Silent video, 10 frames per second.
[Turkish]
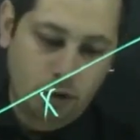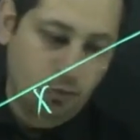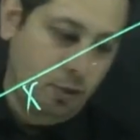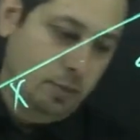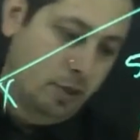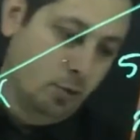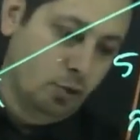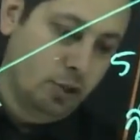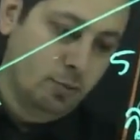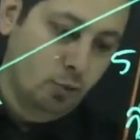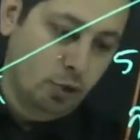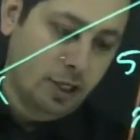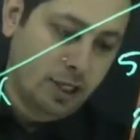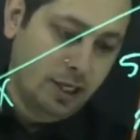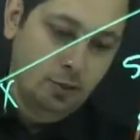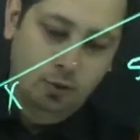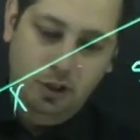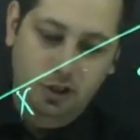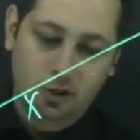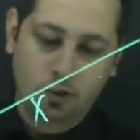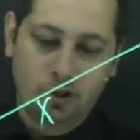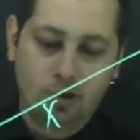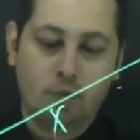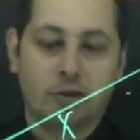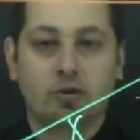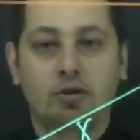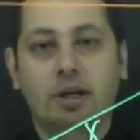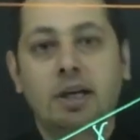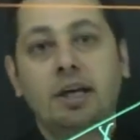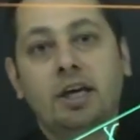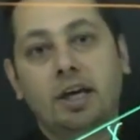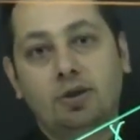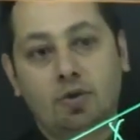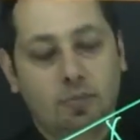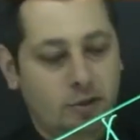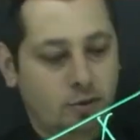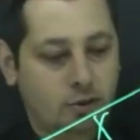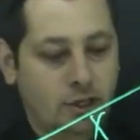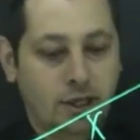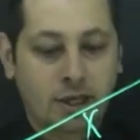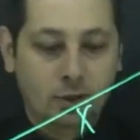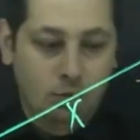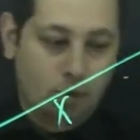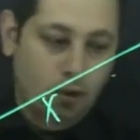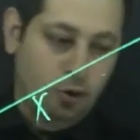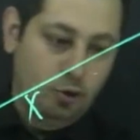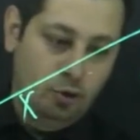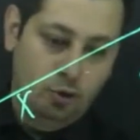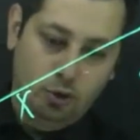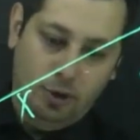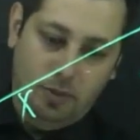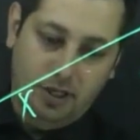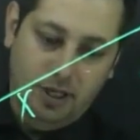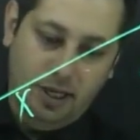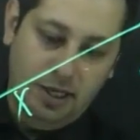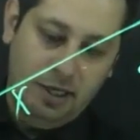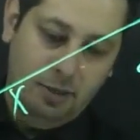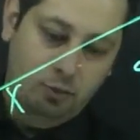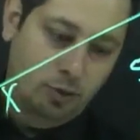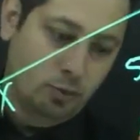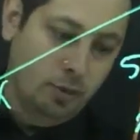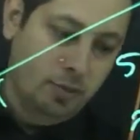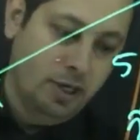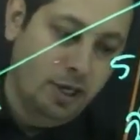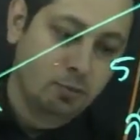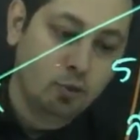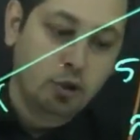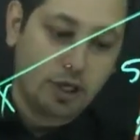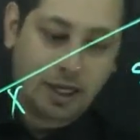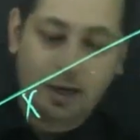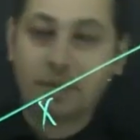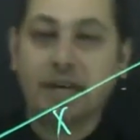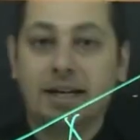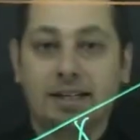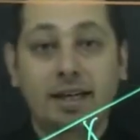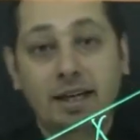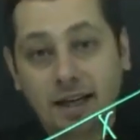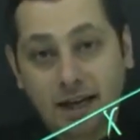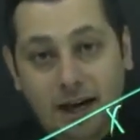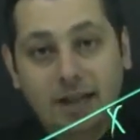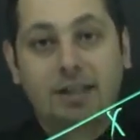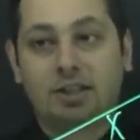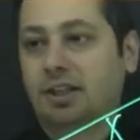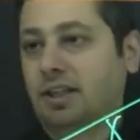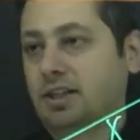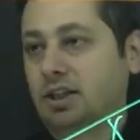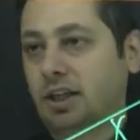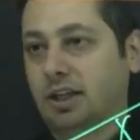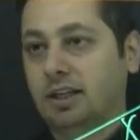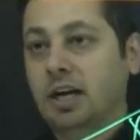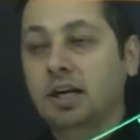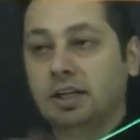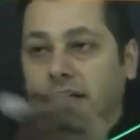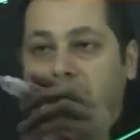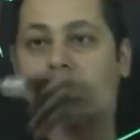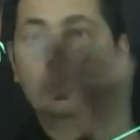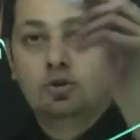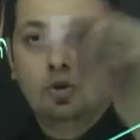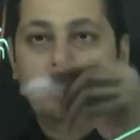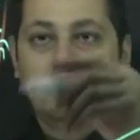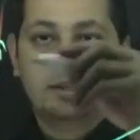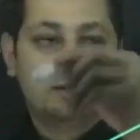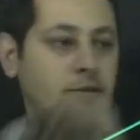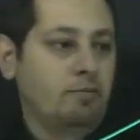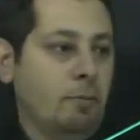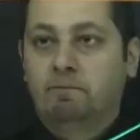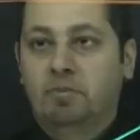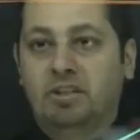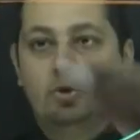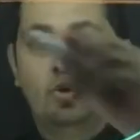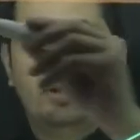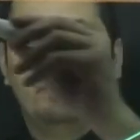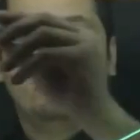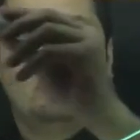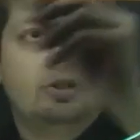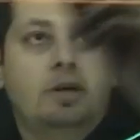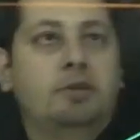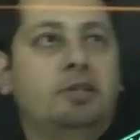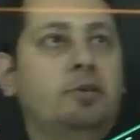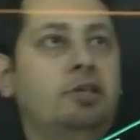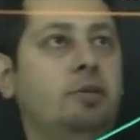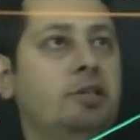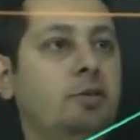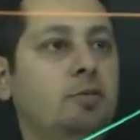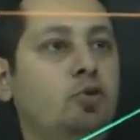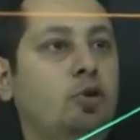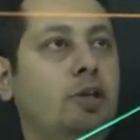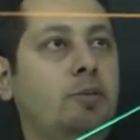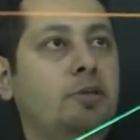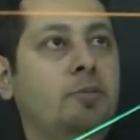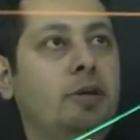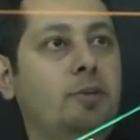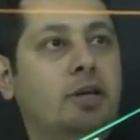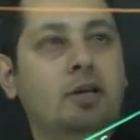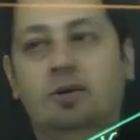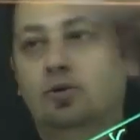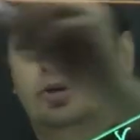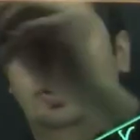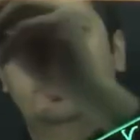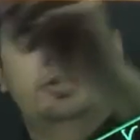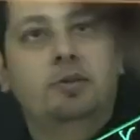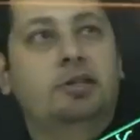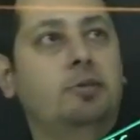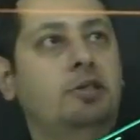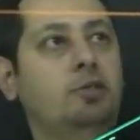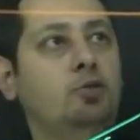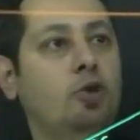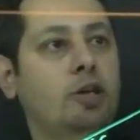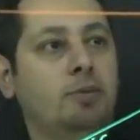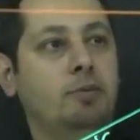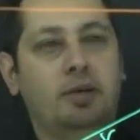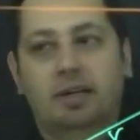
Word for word: Bu da buna paralel olsun. E mutlaka şu açıyla şu açı olmak zorunda? Eşit olmak zorunda. Çünkü şu şuna paralel, e bu da buna paralel. Mutlaka bir yerde aynı açıyla kesişecekler. Yani şöyle anlatayım. Mesela şöyle yapayım. Şöyle devam ettireyim, ettireyim, ettireyim. Şöyle devam ettireyim. Bak bak. Şöyle devam ettireyim, ettireyim, ettireyim. Şöyle yapayım.